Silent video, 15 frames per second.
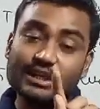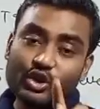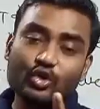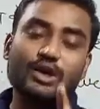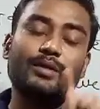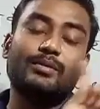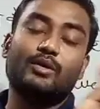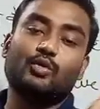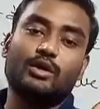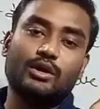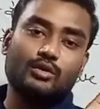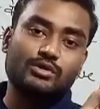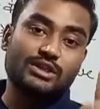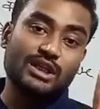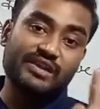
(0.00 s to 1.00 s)
क्यों गड़बड़ हो
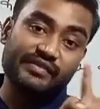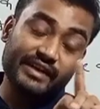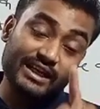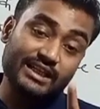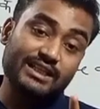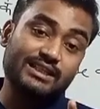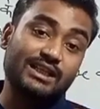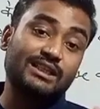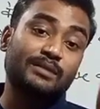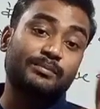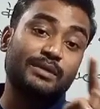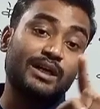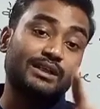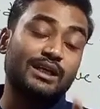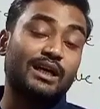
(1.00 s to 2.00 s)
रहे हो सर्टिफिकेट के साथ
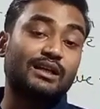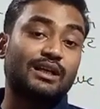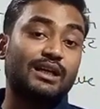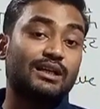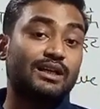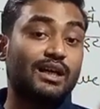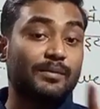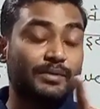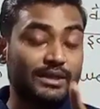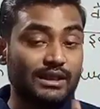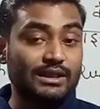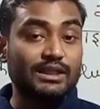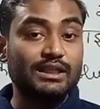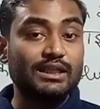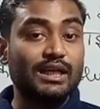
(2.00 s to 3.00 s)
अपना आधार कार्ड अगर आपने
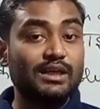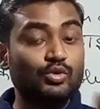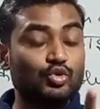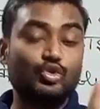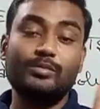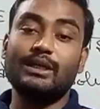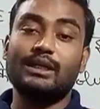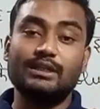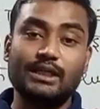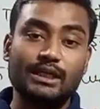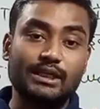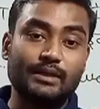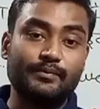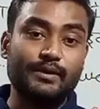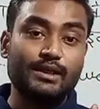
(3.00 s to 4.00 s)
गलती किया है उसको भी लेकर
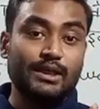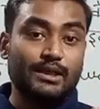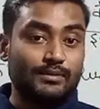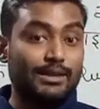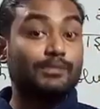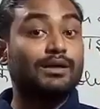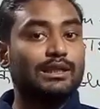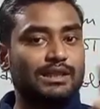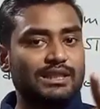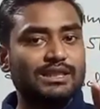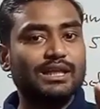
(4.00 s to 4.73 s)
जाएंगे मतलब गलती